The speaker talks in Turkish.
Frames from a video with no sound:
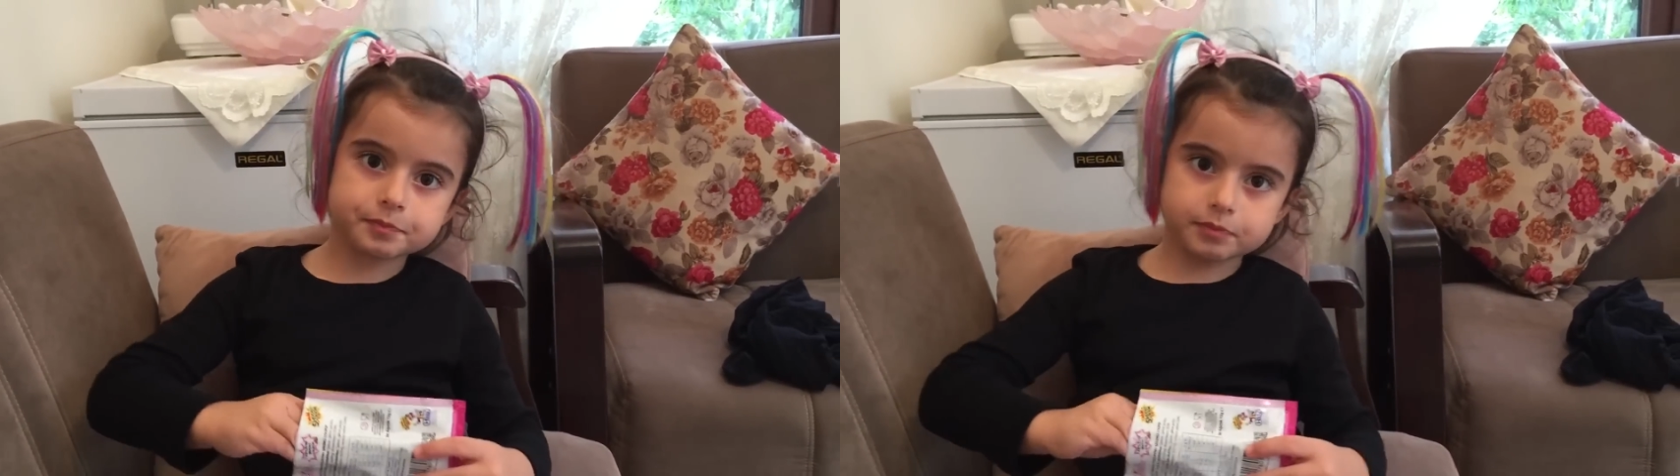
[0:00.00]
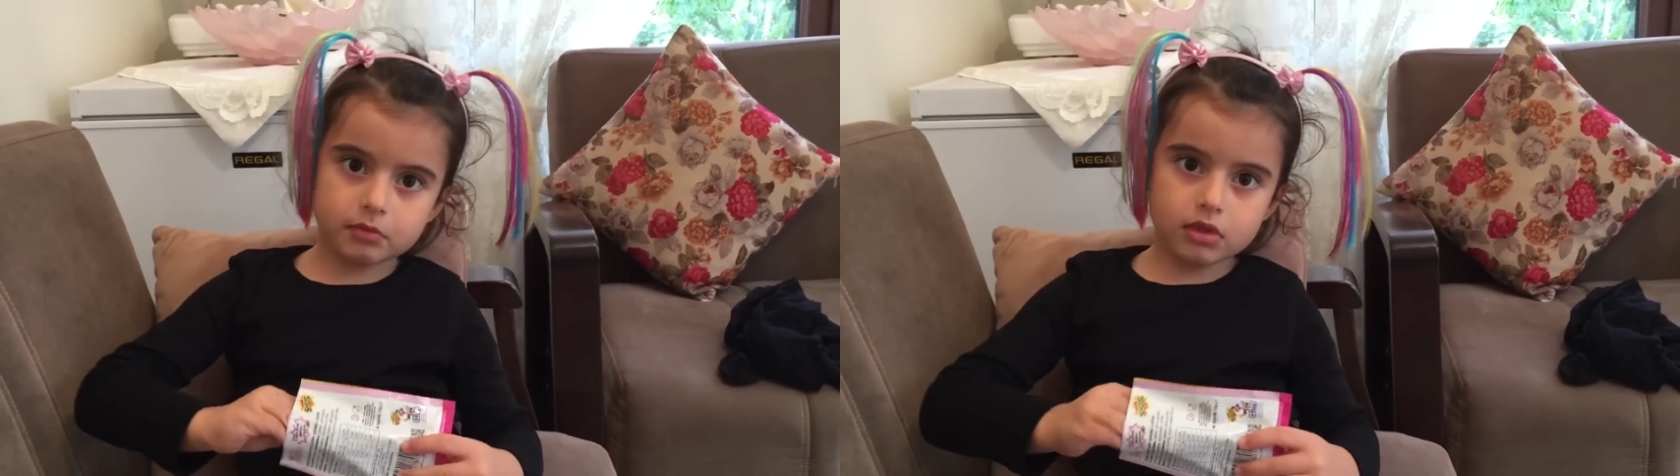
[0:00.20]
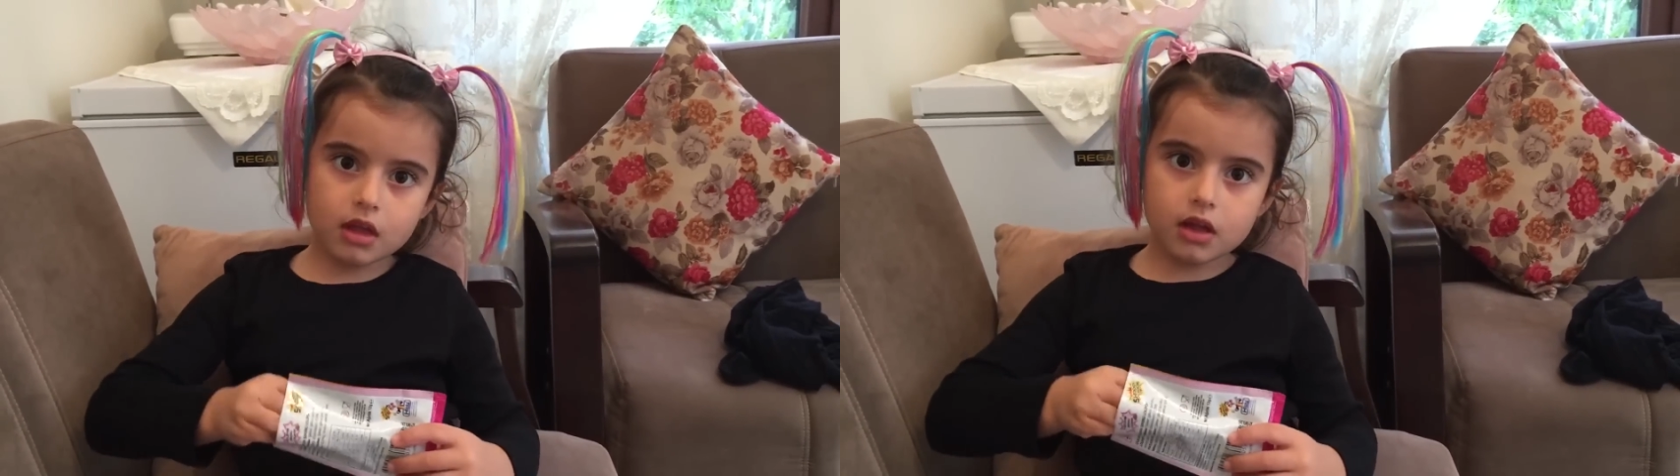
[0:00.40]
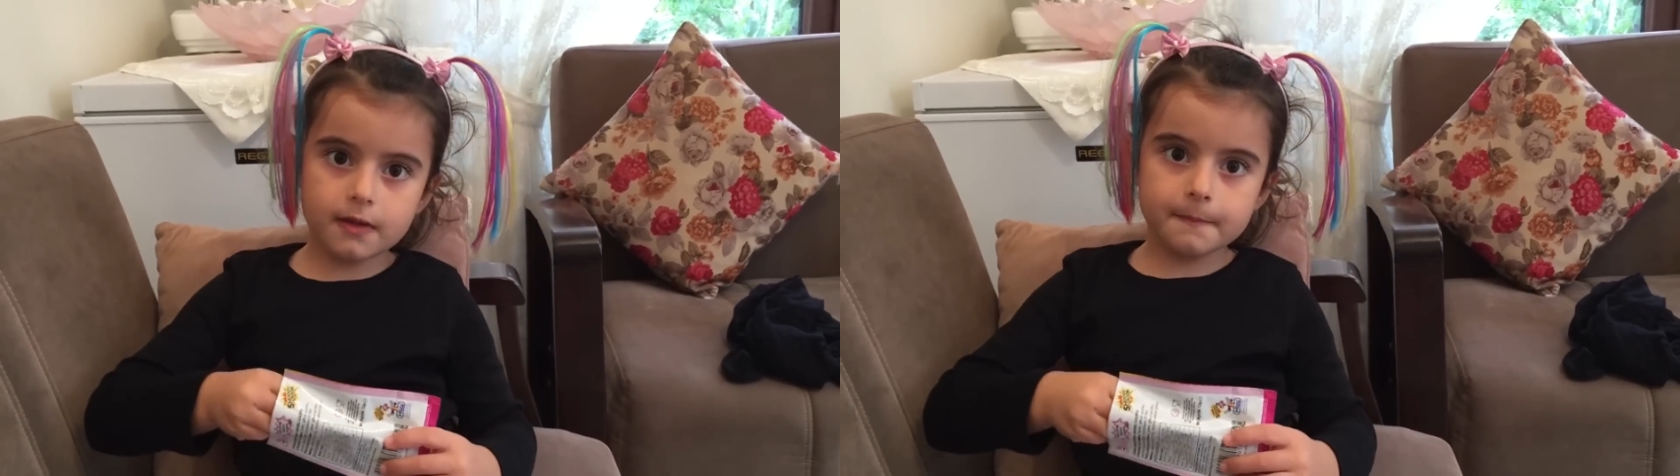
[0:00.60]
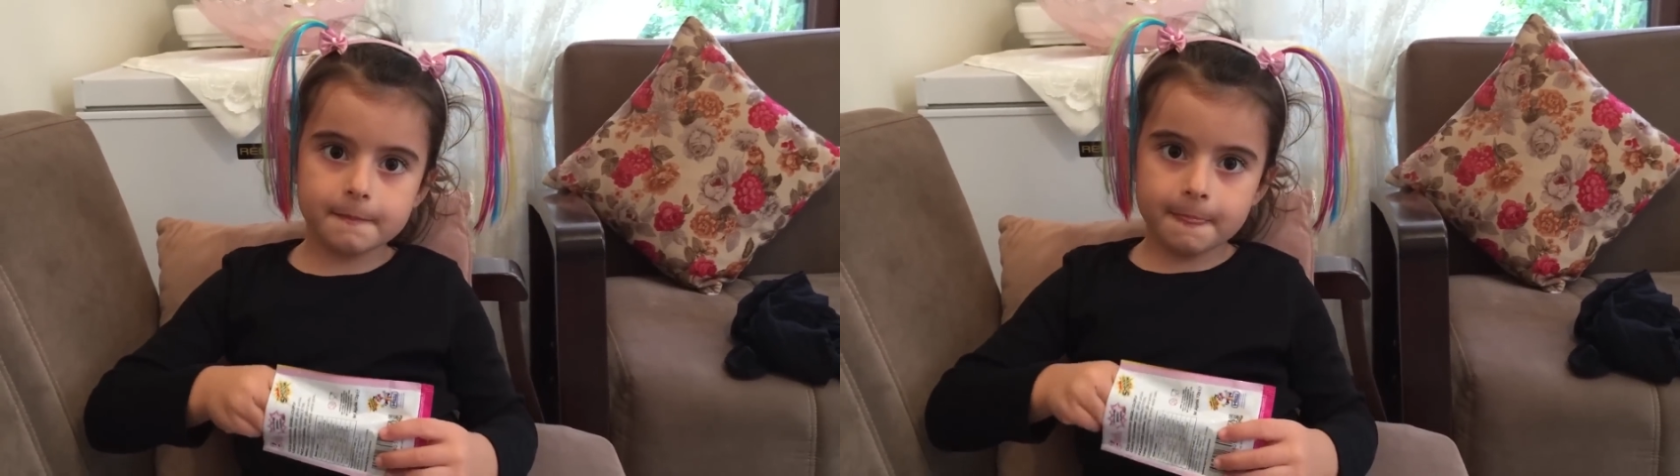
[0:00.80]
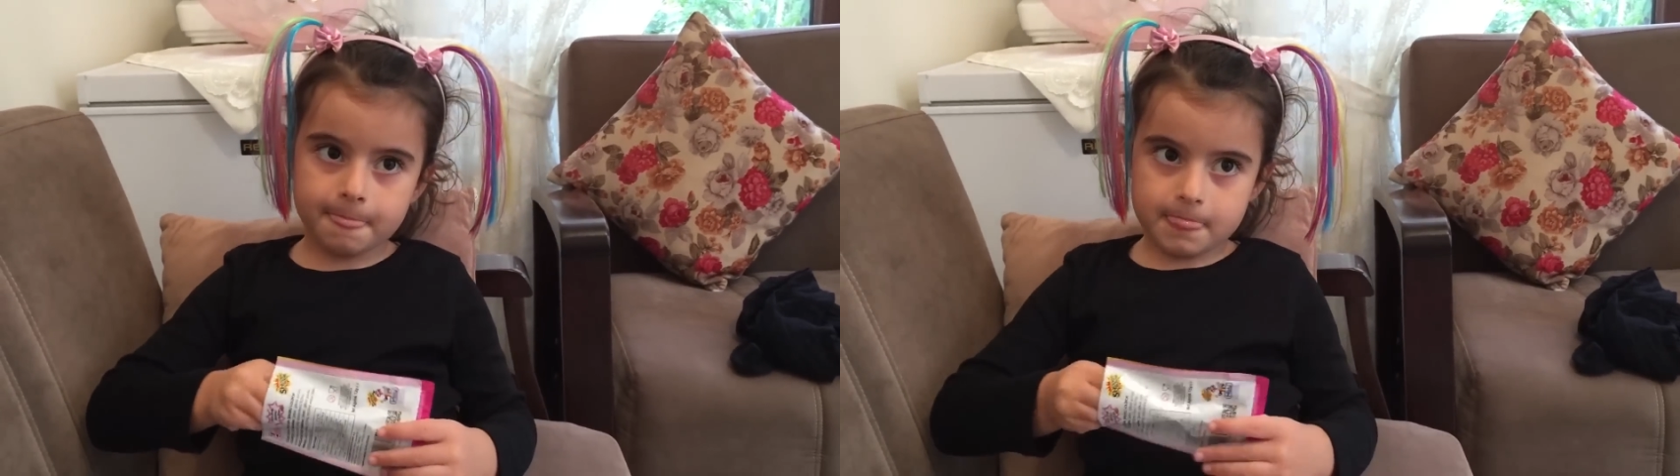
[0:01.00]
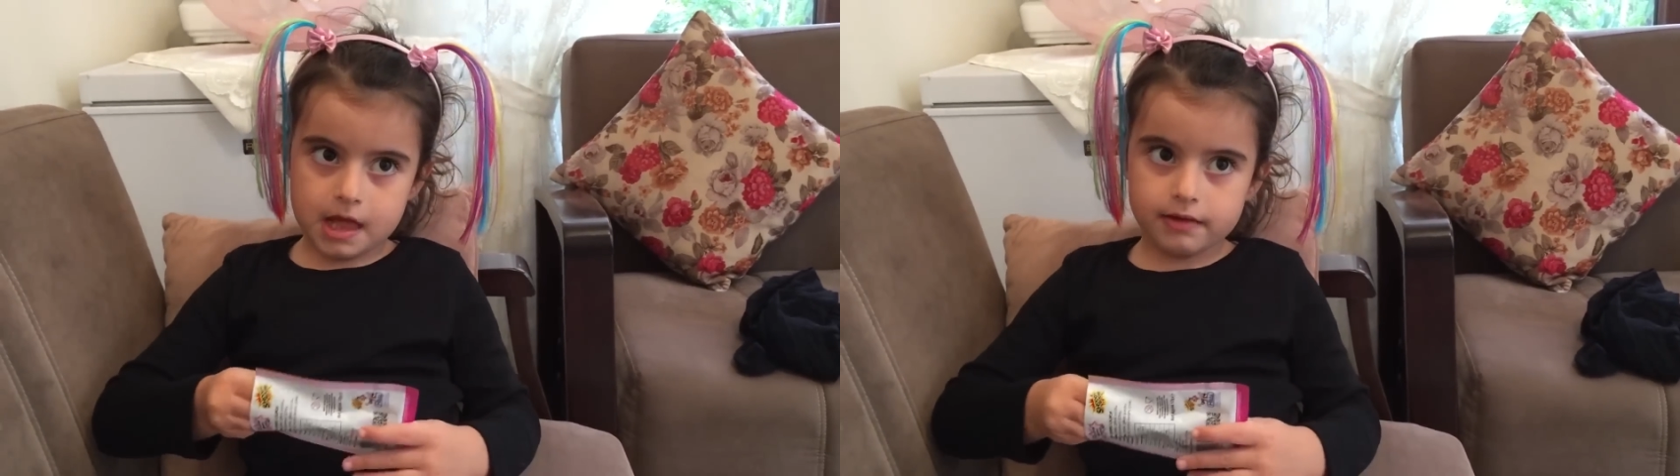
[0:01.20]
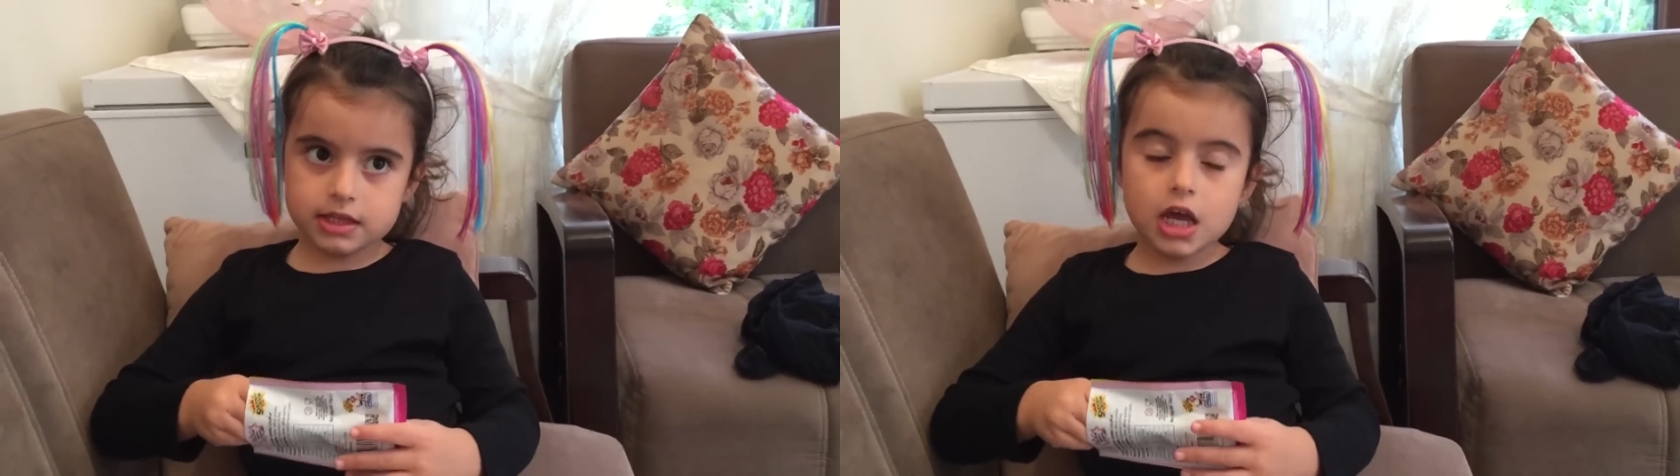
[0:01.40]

biraz kolalı gibiydi değil mi?